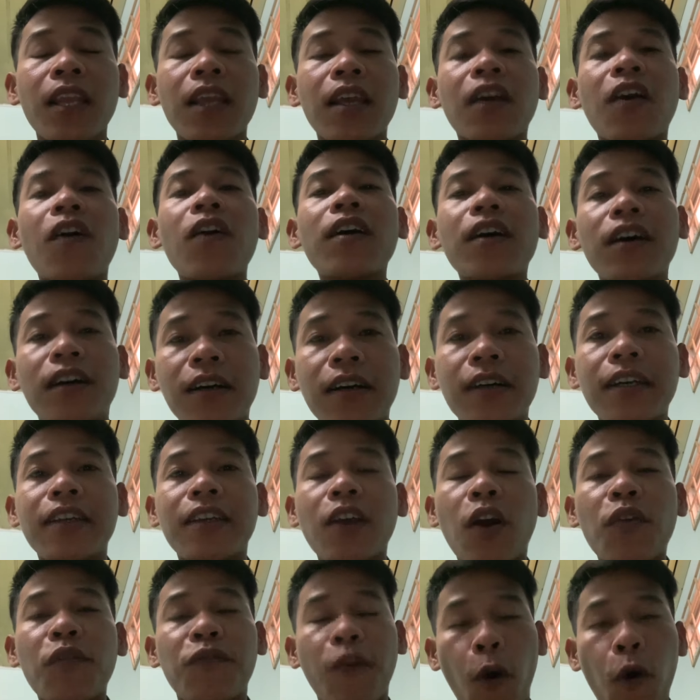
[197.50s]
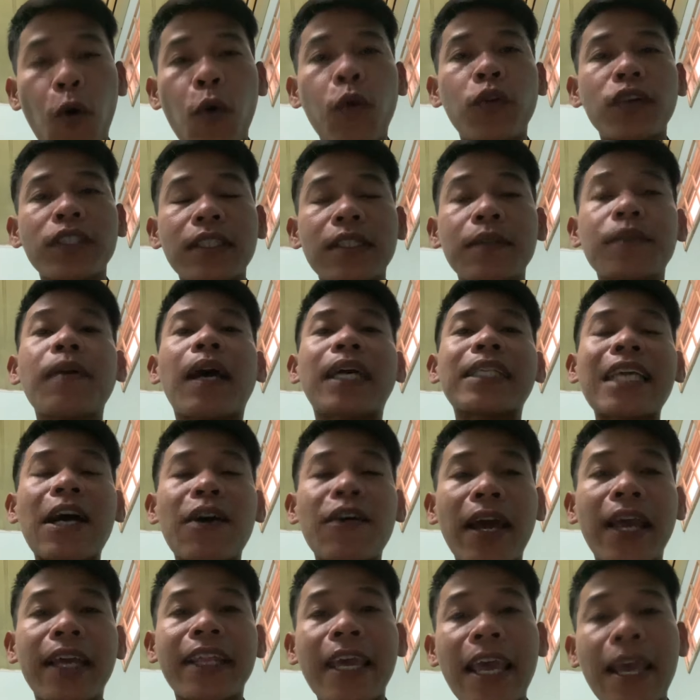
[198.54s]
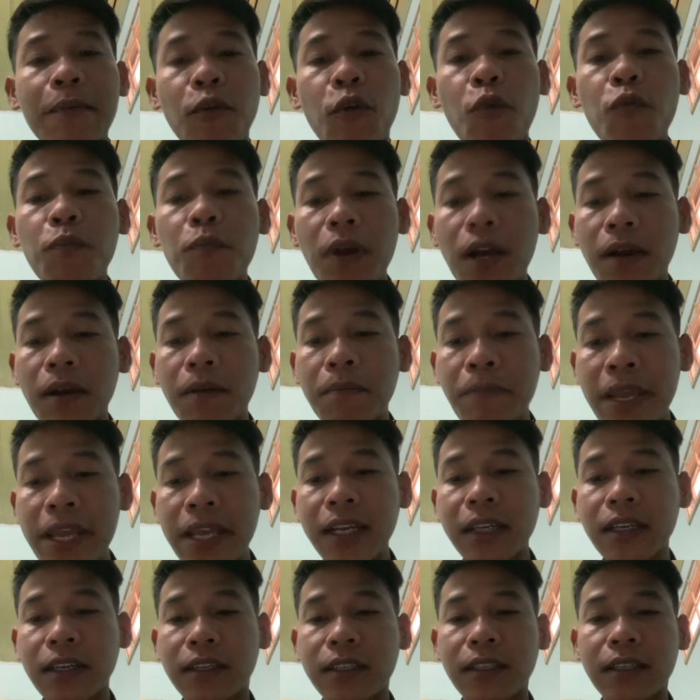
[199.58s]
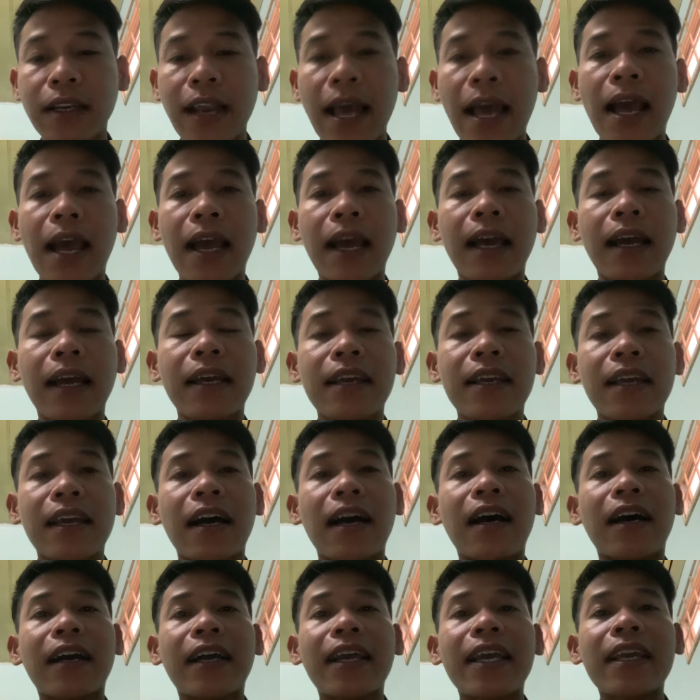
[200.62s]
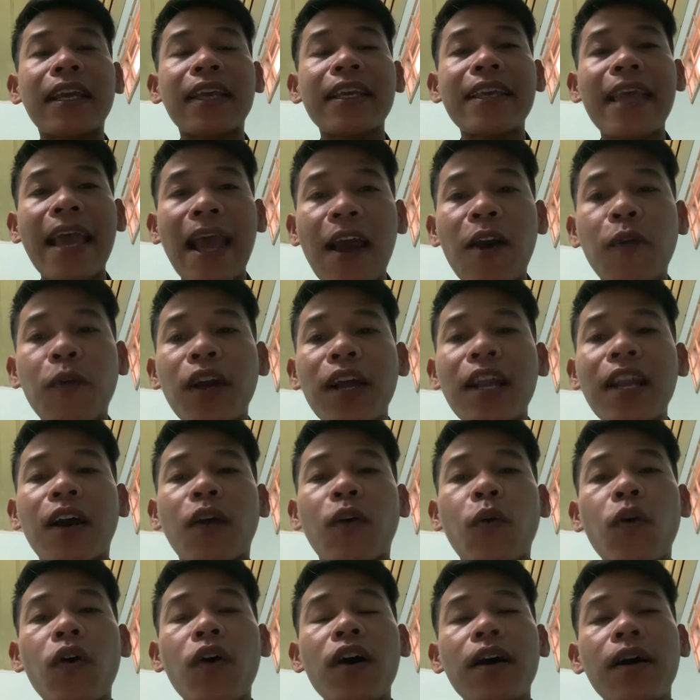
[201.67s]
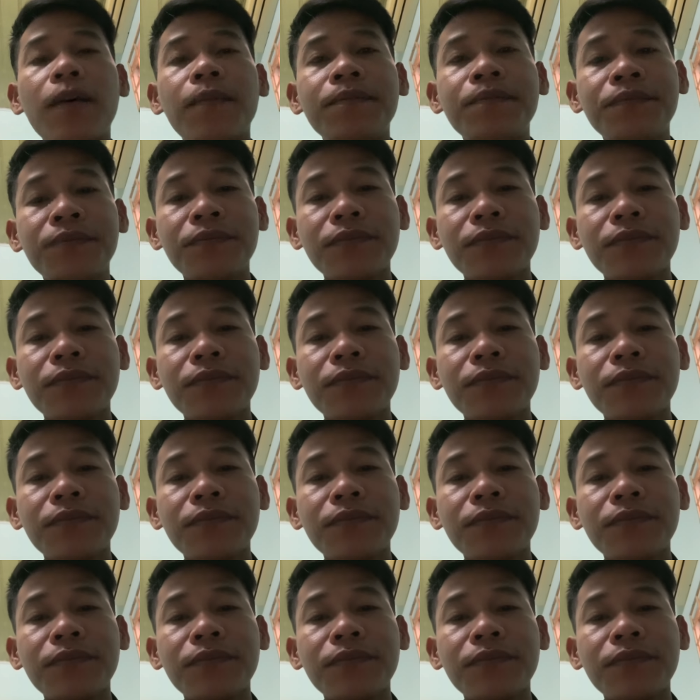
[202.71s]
có người dọn phụ nhưng mà sau này thì em cũng biết được là ở cây cây dao đó là của